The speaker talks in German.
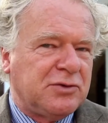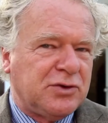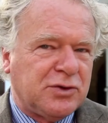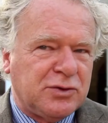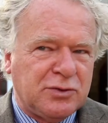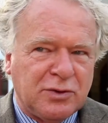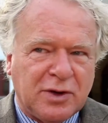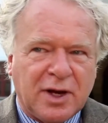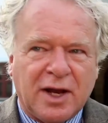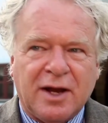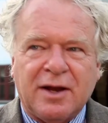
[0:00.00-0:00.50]

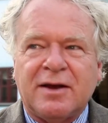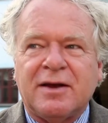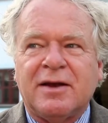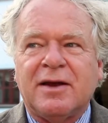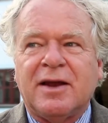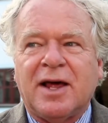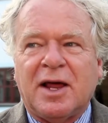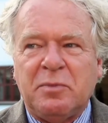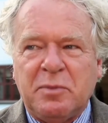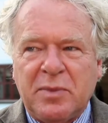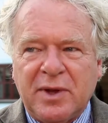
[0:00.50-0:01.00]
Studenten,
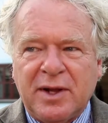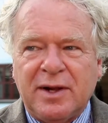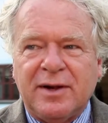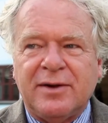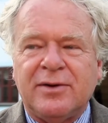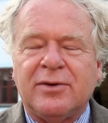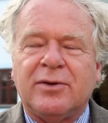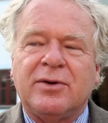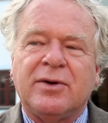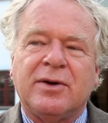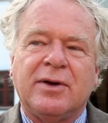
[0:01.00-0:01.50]
an
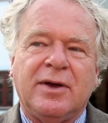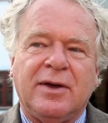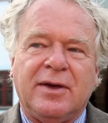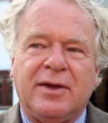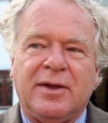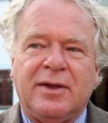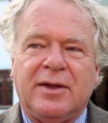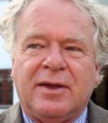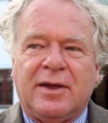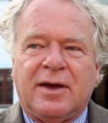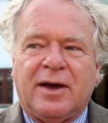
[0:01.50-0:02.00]
Bildung,
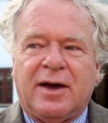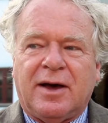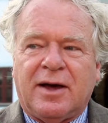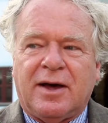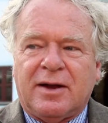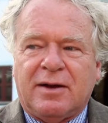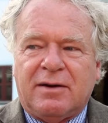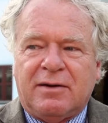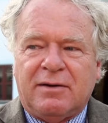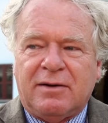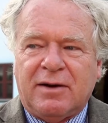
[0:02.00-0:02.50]

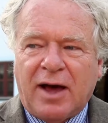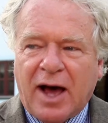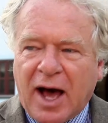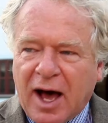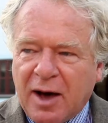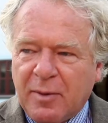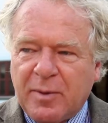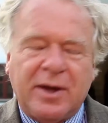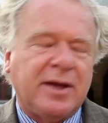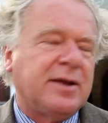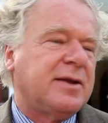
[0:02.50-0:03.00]
an
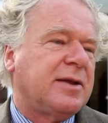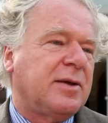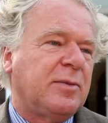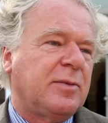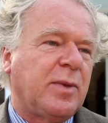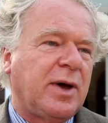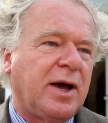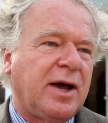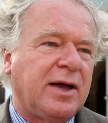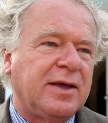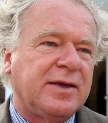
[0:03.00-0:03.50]
Arbeit im
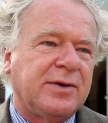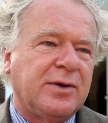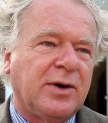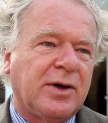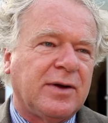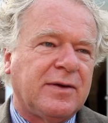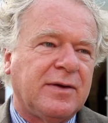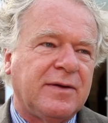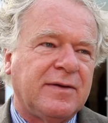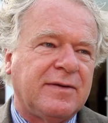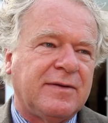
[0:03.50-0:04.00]
Reich
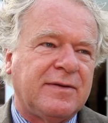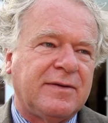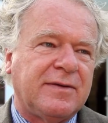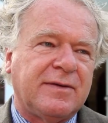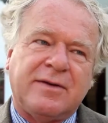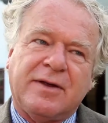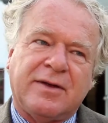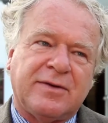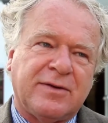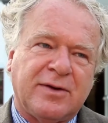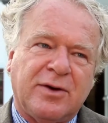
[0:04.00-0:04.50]
Gottes.
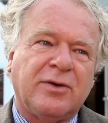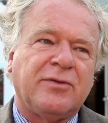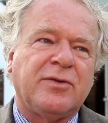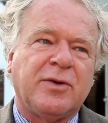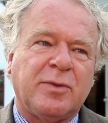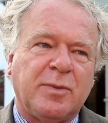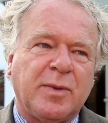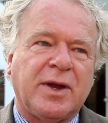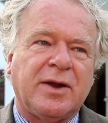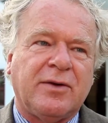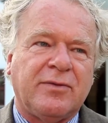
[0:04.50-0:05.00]
Das erhoffe ich
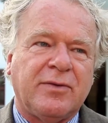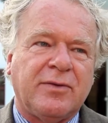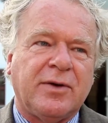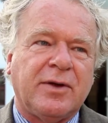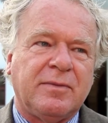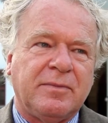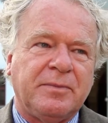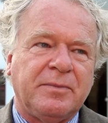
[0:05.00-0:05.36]
mir davon.